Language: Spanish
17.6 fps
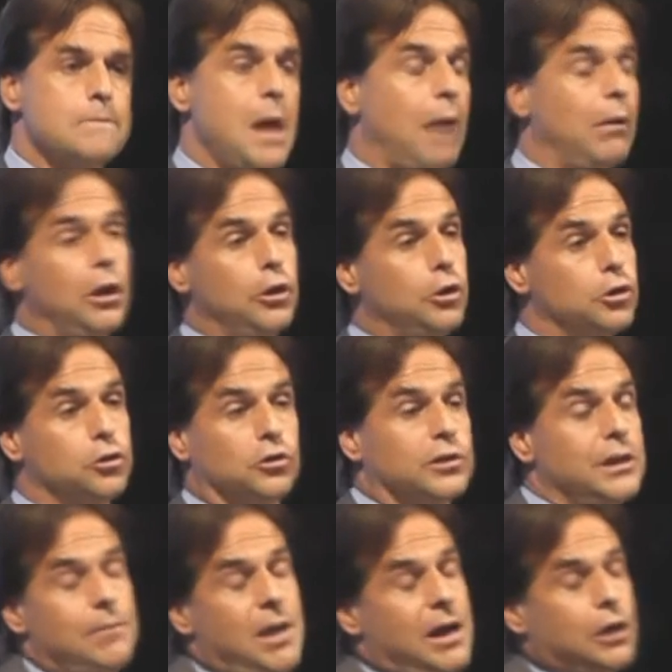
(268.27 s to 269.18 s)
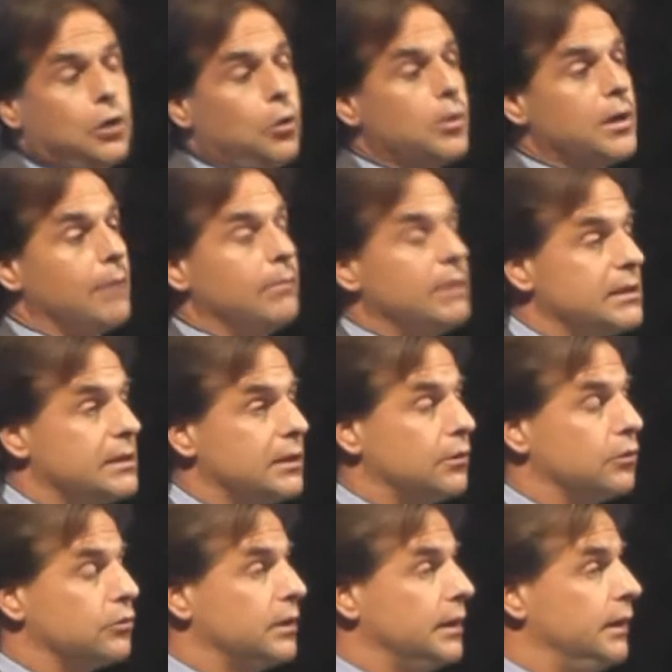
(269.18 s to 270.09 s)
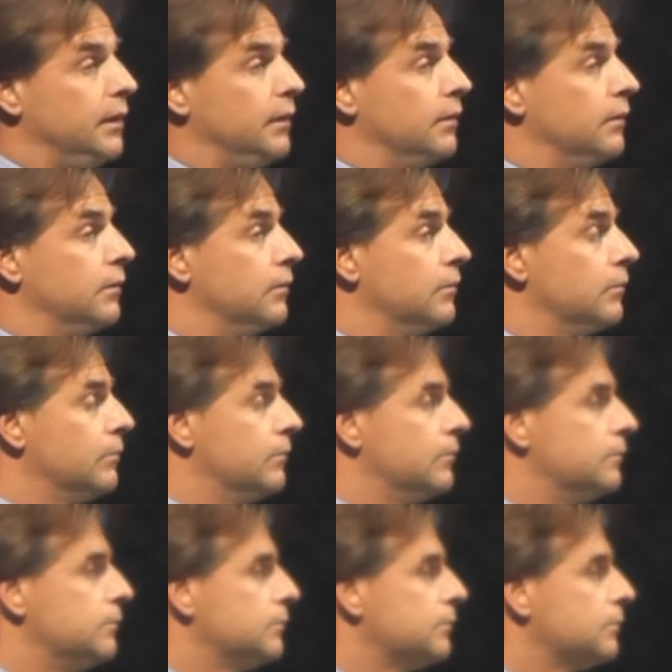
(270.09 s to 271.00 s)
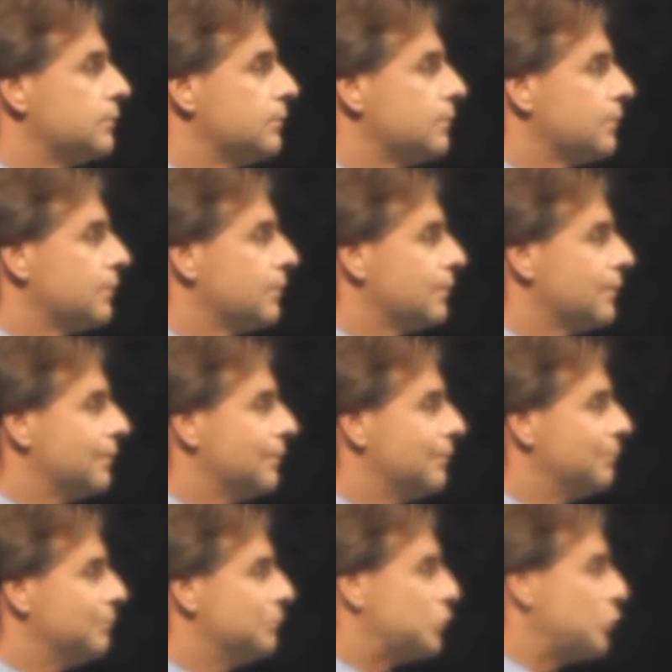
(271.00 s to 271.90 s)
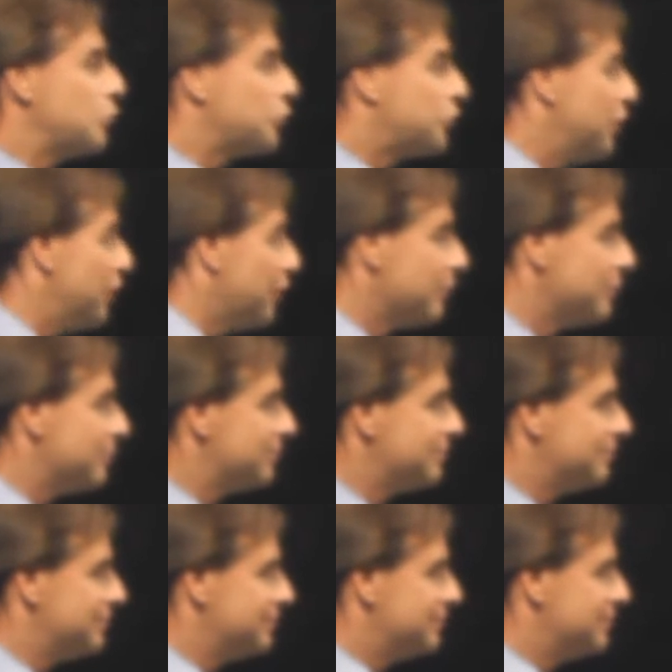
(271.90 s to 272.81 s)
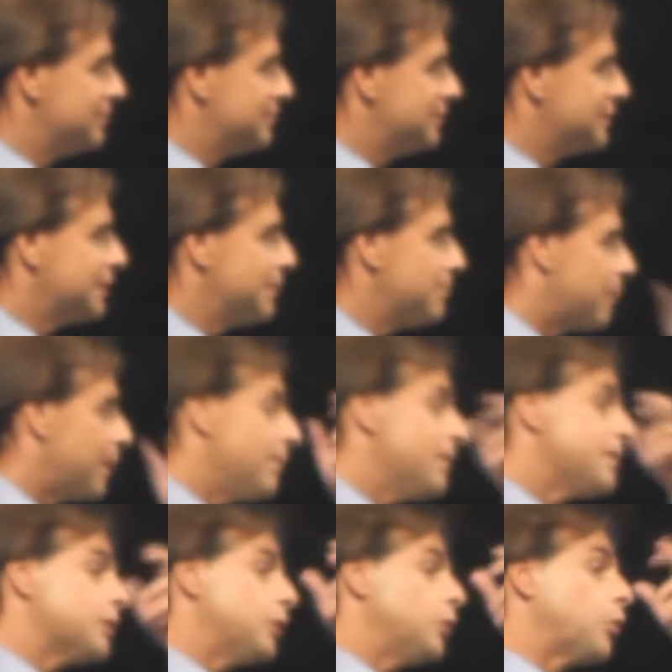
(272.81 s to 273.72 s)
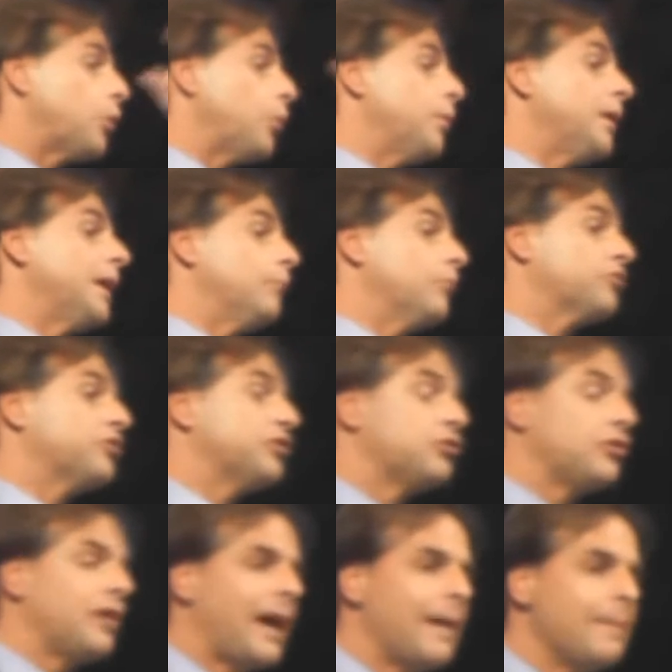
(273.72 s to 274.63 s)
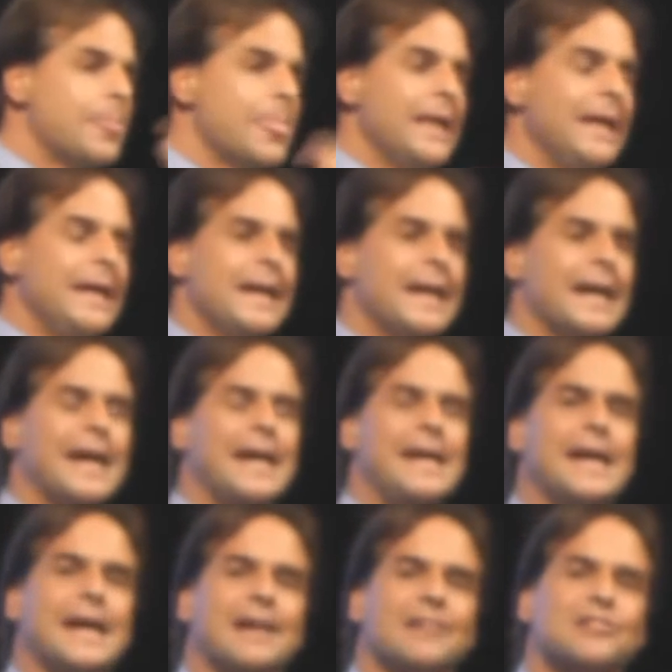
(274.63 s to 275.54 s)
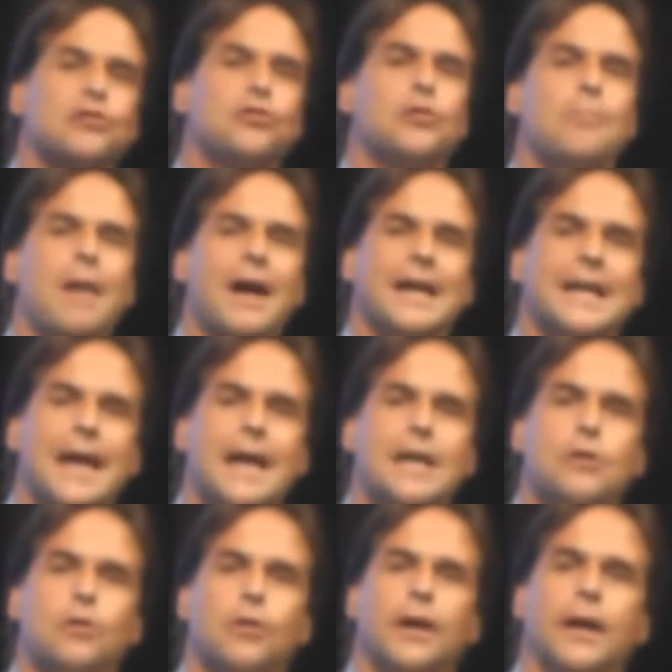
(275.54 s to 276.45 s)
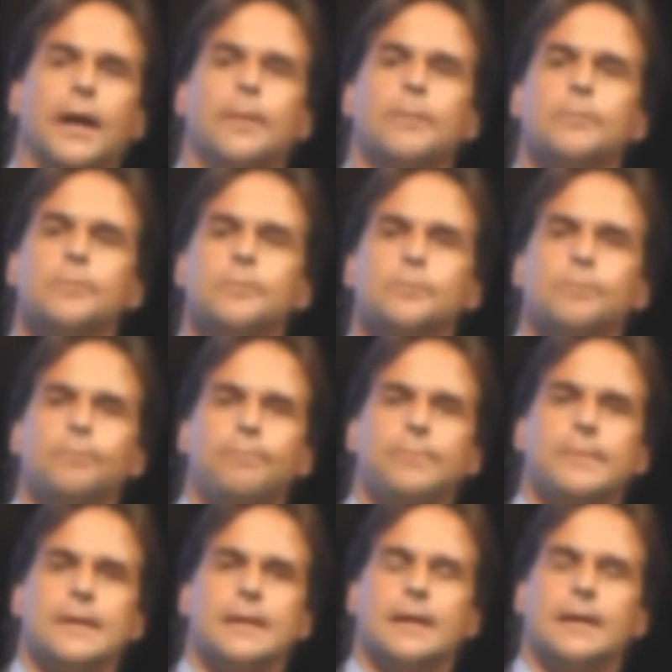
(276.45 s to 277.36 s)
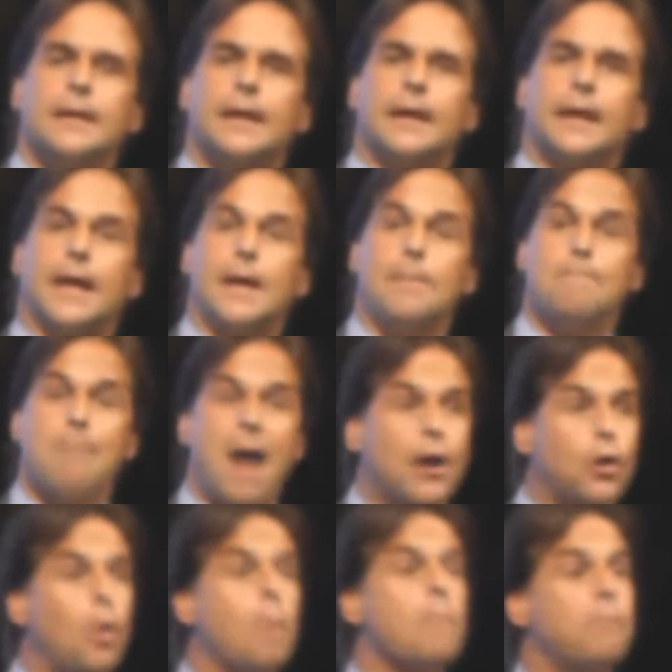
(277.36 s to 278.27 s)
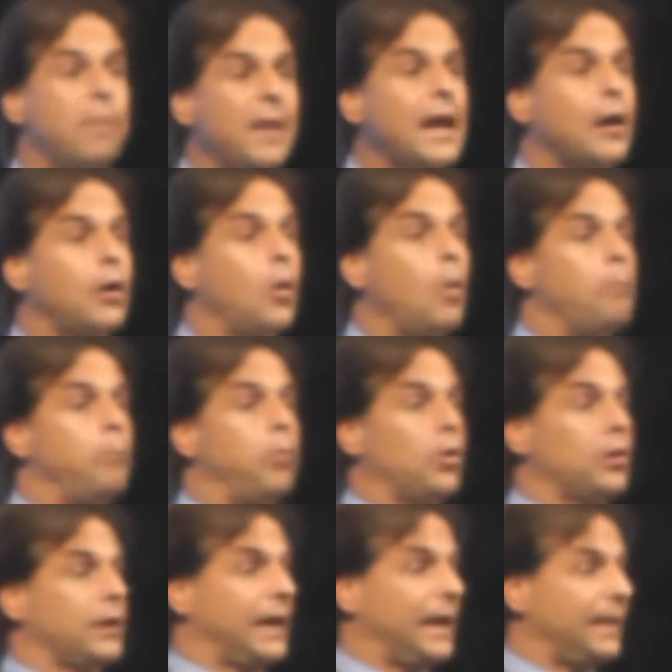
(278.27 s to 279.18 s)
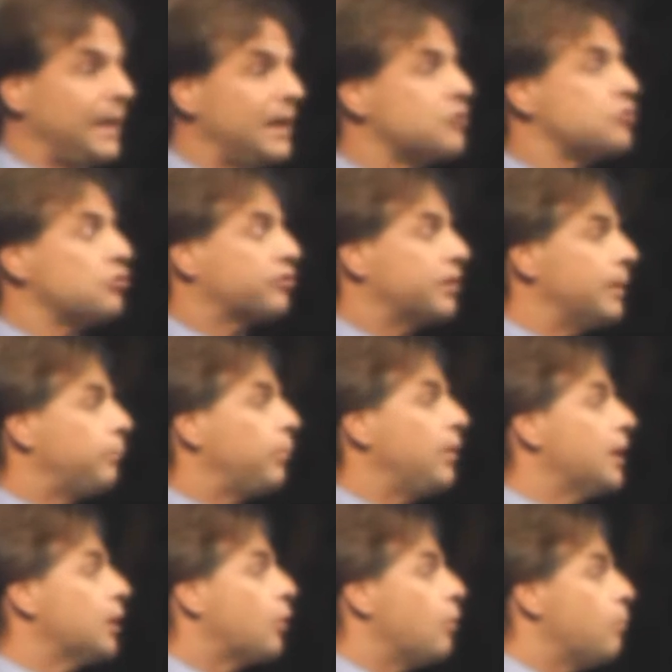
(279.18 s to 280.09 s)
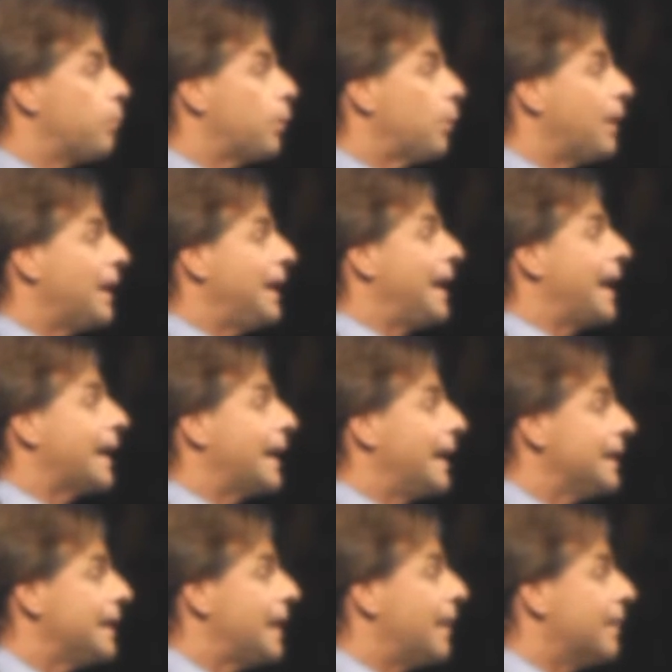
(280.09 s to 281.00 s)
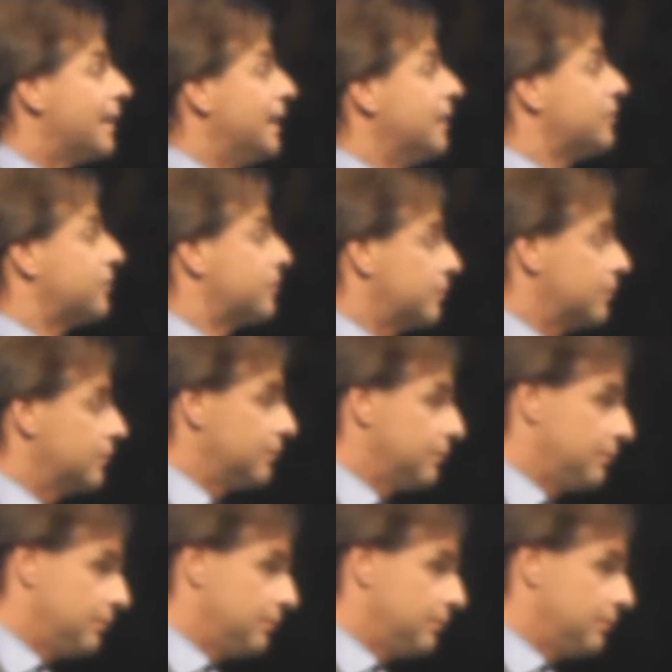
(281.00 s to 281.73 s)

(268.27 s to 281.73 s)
hablando de estos temas que obviamente no tienen solución. Simplemente lo que hubiéramos hecho ahora, el ejercicio imaginario que, es más complejo porque de hecho se puede comprobar en la realidad es,